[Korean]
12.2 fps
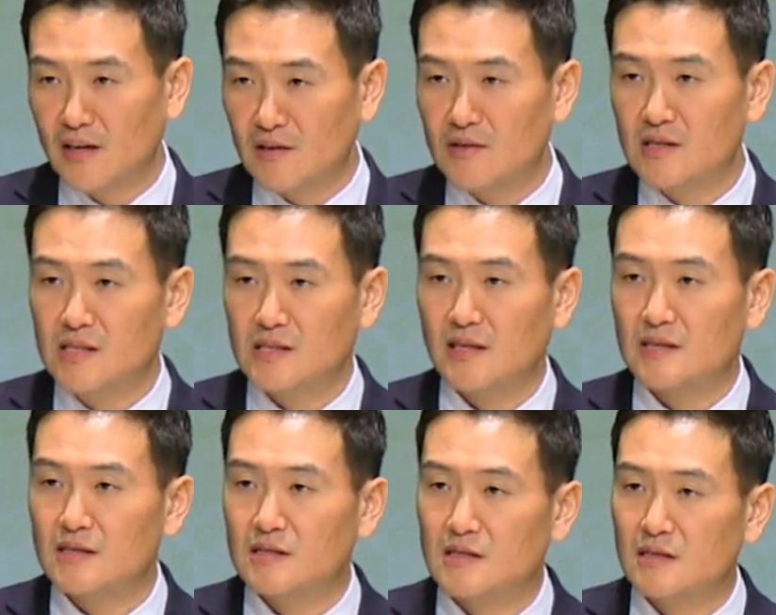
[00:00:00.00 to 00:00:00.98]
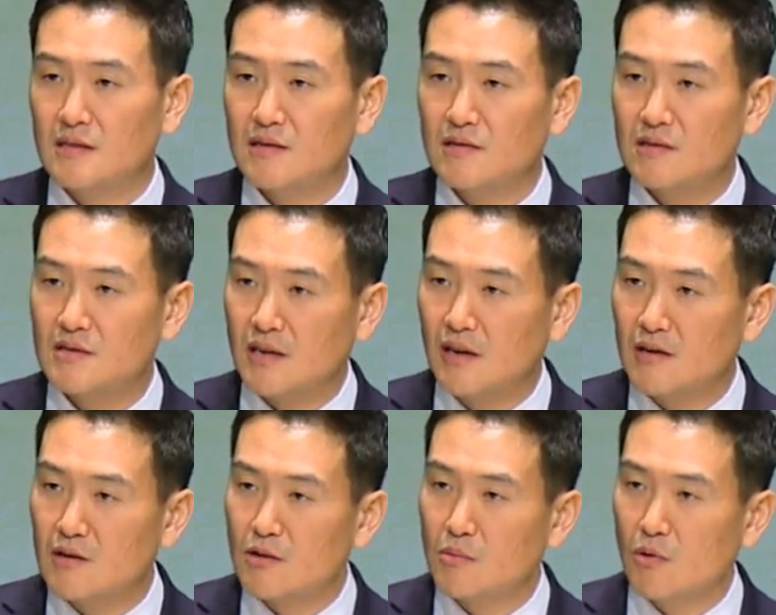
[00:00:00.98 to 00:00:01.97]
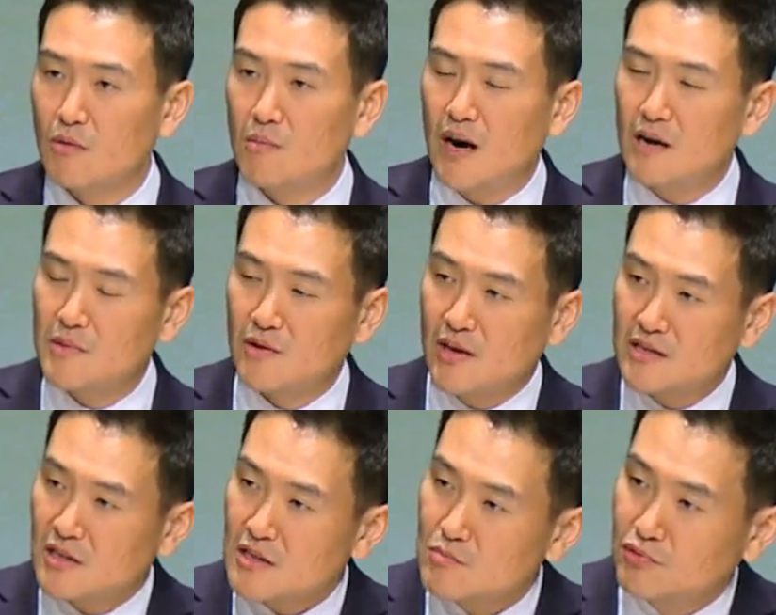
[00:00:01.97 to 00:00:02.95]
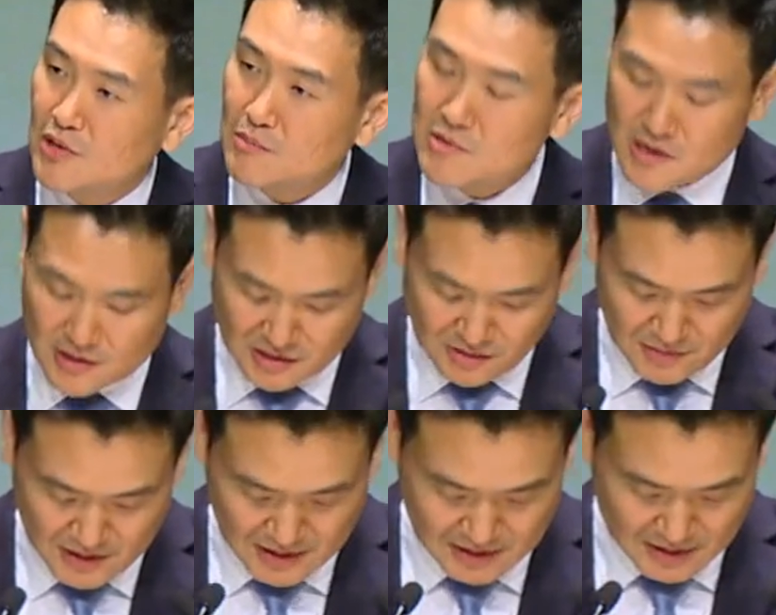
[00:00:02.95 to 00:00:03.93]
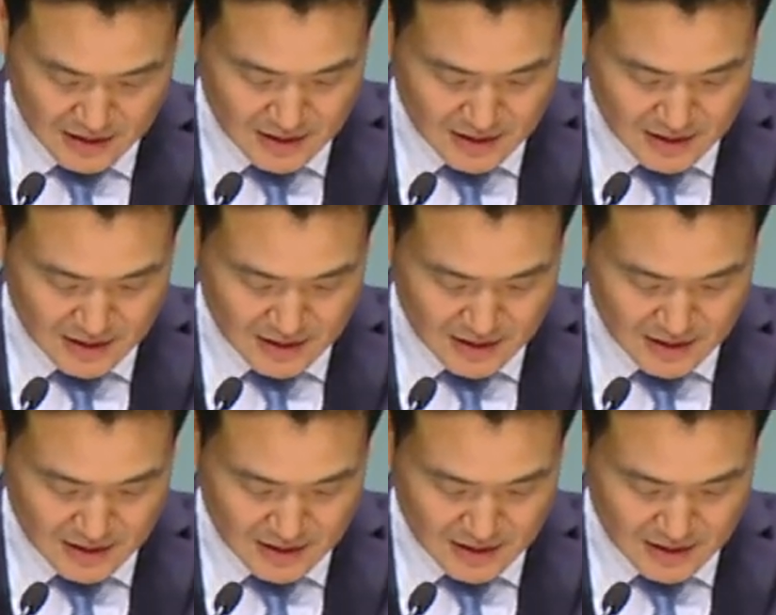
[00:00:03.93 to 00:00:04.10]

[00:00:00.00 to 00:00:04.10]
이런 기사를 실린 걸 제가 읽어보고 마음에 굉장히 분함을 느꼈습니다.